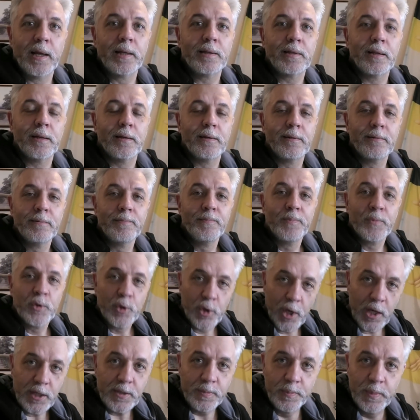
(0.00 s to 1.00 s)
это.
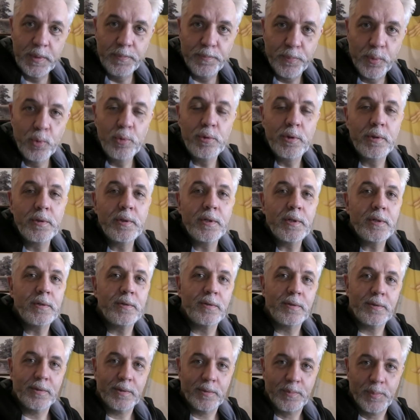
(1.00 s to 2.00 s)
Сейчас мы Путина
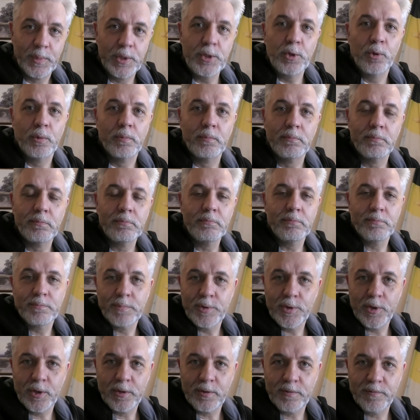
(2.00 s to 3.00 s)
сметем,
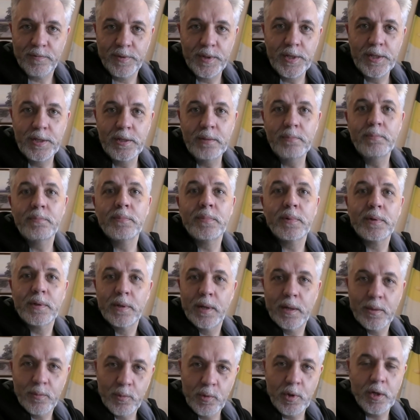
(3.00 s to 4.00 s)
сейчас выйдем,
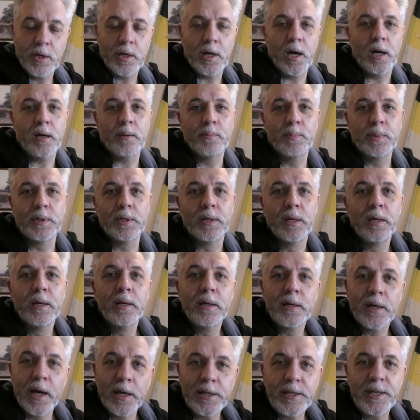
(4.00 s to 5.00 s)
ох, как мы,
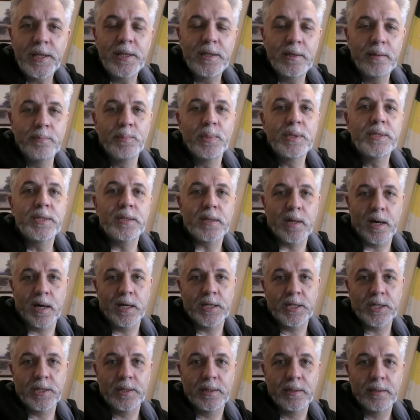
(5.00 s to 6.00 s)
какие мы
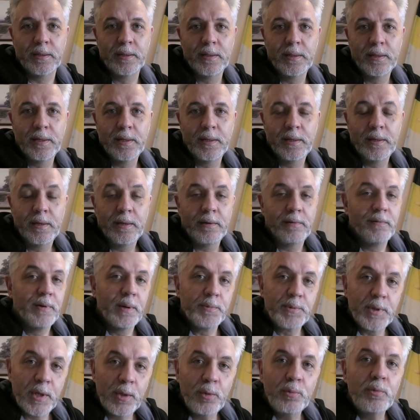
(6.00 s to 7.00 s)
страшные. Вы
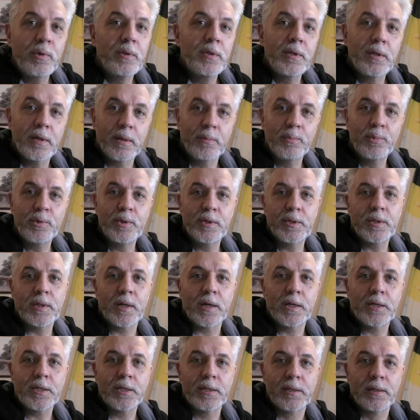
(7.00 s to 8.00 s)
абсолютно никому не
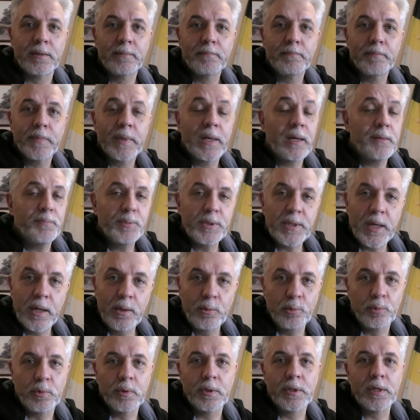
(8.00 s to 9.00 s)
страшны.
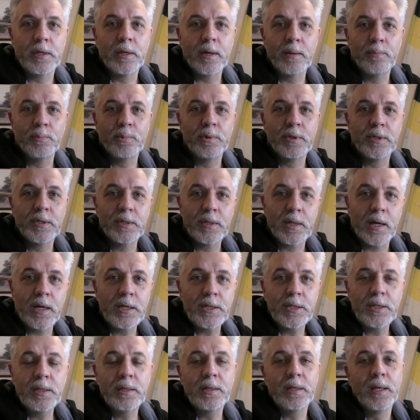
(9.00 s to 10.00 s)
Абсолютно никому не
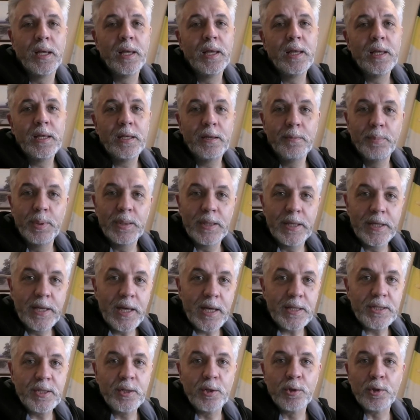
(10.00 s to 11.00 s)
страшны. И было
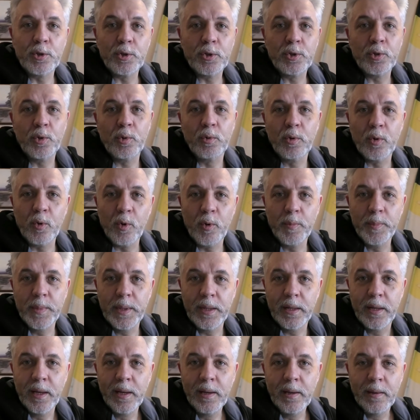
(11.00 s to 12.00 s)
ясно, что
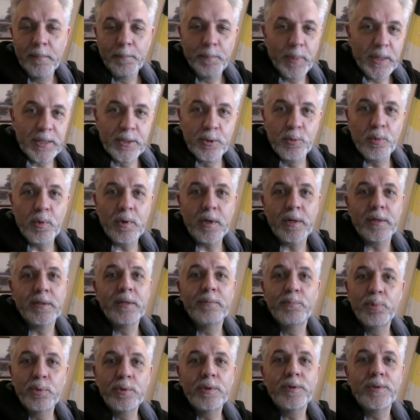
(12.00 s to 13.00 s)
кроме позора
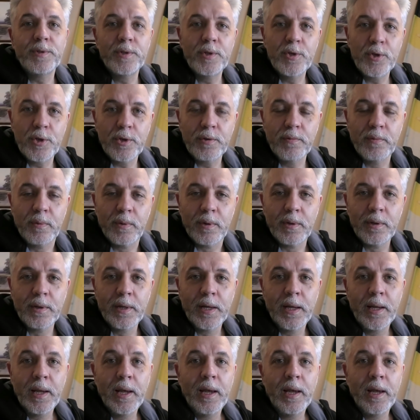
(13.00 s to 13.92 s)
не будет ничего.